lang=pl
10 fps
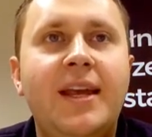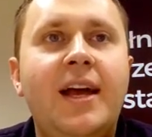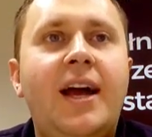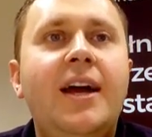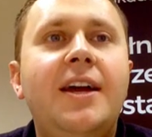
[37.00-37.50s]

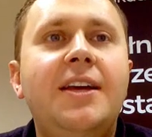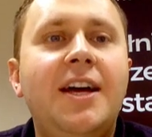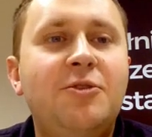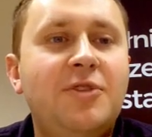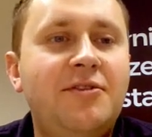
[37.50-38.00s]
E,
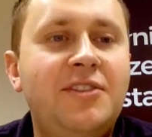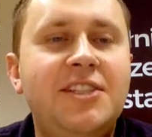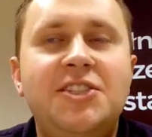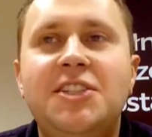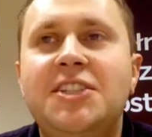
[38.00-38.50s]
ja tutaj
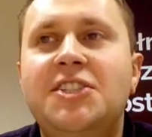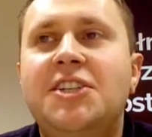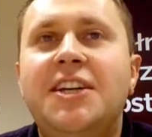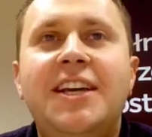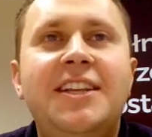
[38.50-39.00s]
widzę, że
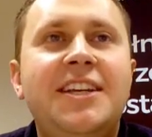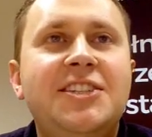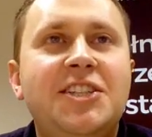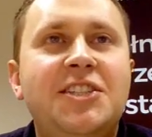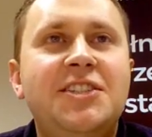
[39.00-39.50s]
jeszcze jednej
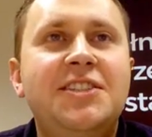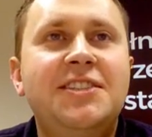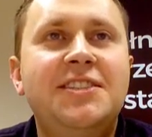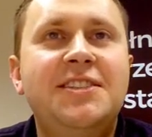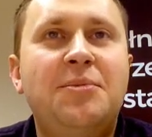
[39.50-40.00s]
rzeczy
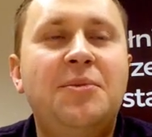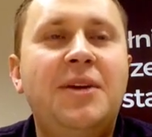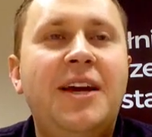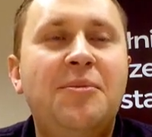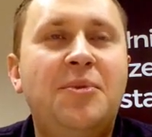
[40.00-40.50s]

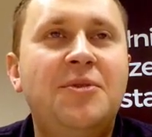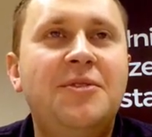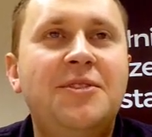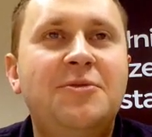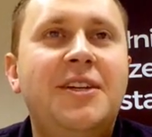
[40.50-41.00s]
zapomniałem
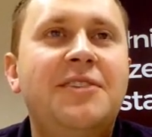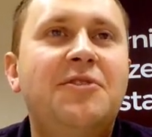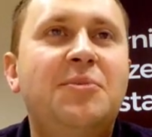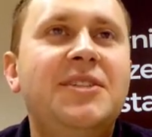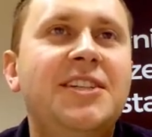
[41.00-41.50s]
tutaj
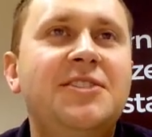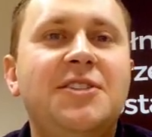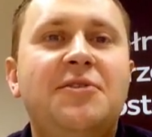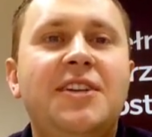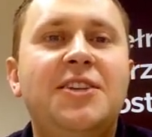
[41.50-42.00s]
wypisać, to
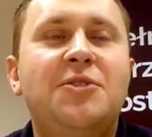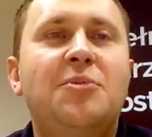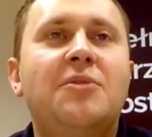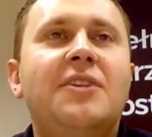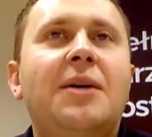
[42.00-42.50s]
za chwilę
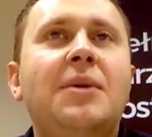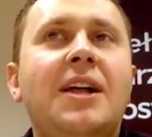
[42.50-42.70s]
dopowiem.